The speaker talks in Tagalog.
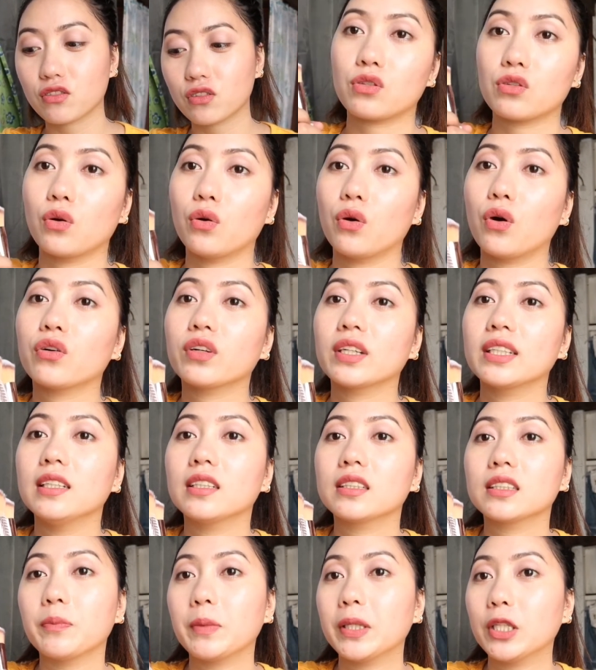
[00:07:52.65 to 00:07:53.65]
So, okay
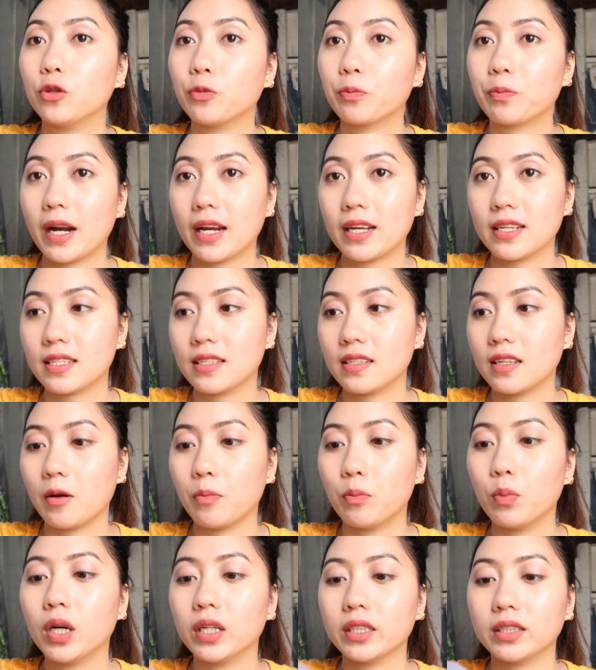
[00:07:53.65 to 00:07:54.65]
lang naman yung price niya.
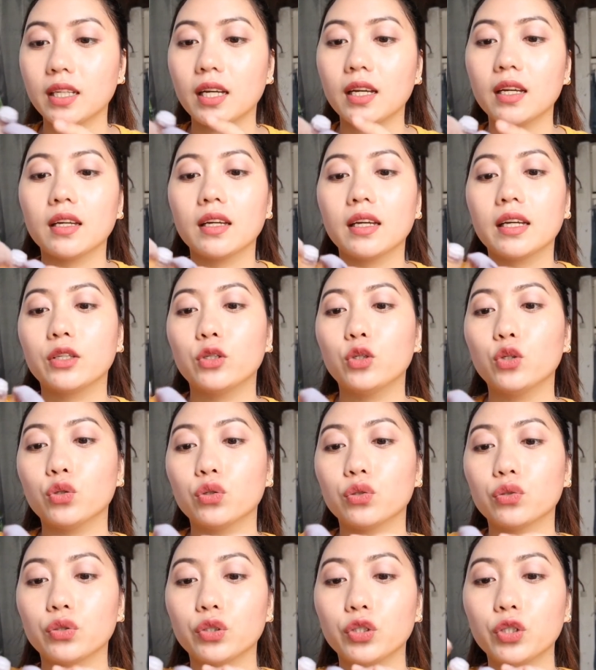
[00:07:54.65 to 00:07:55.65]
But,
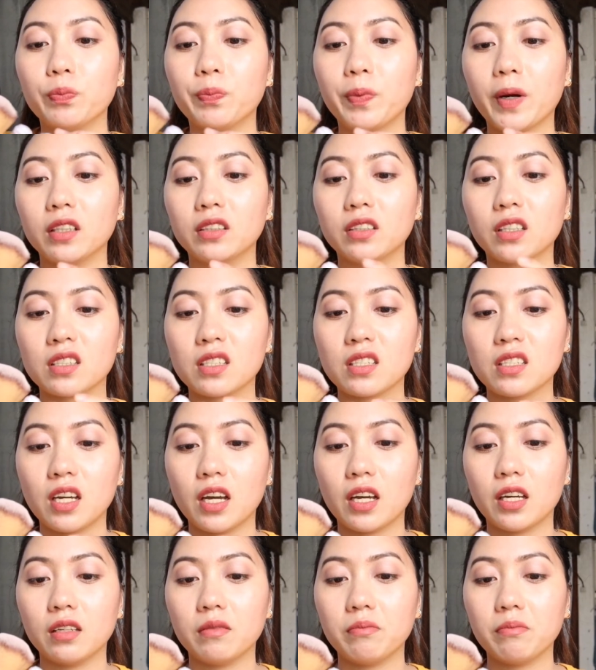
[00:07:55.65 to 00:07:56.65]
yung, yung products
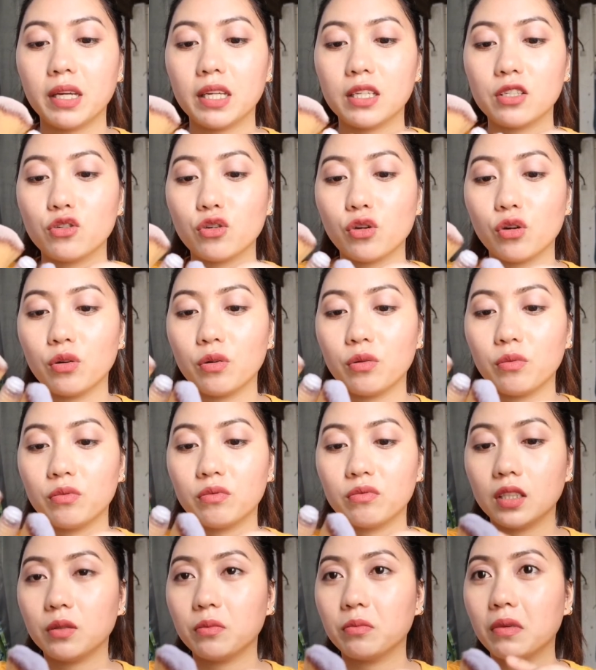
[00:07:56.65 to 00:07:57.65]
niya, eh medyo,
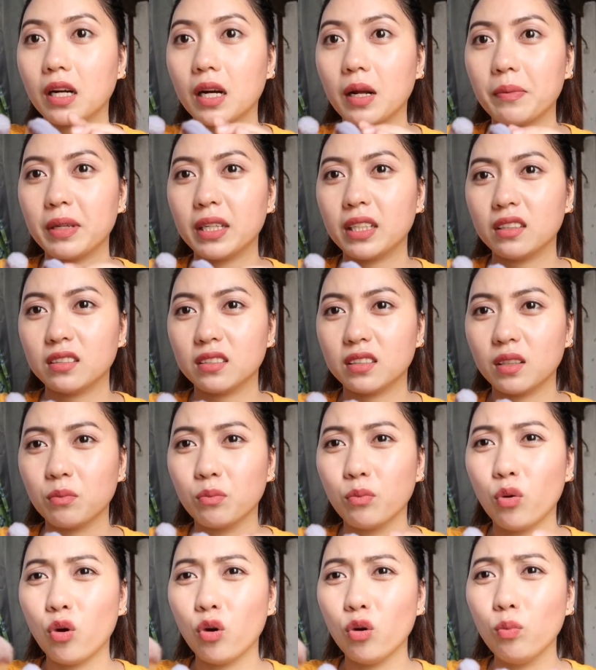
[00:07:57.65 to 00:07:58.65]
you know, maraming
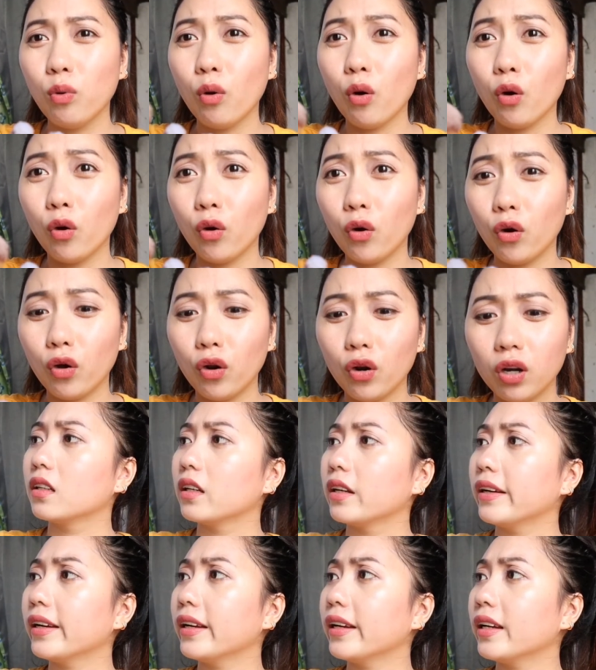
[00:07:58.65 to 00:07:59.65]
nagbuhol-buhol.
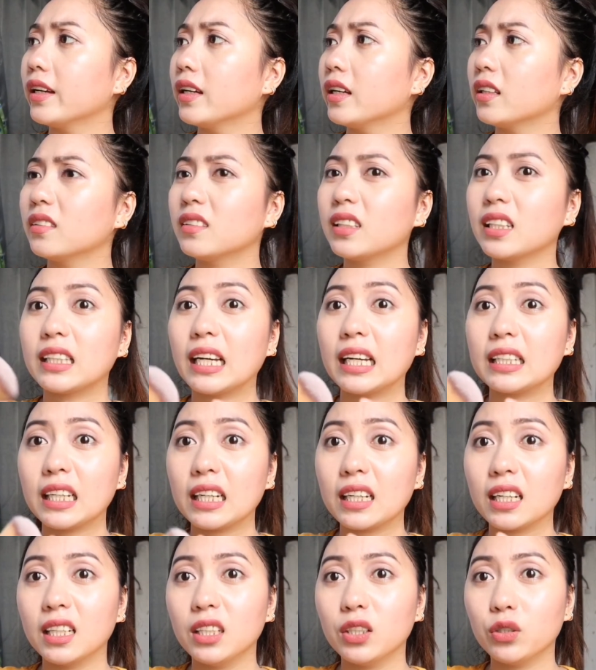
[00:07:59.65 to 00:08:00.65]
And
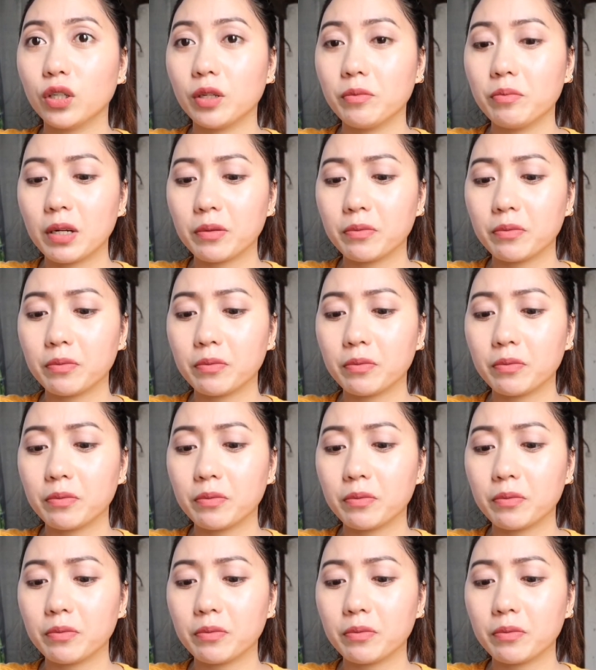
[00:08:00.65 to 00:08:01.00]
natatanggal yung ibang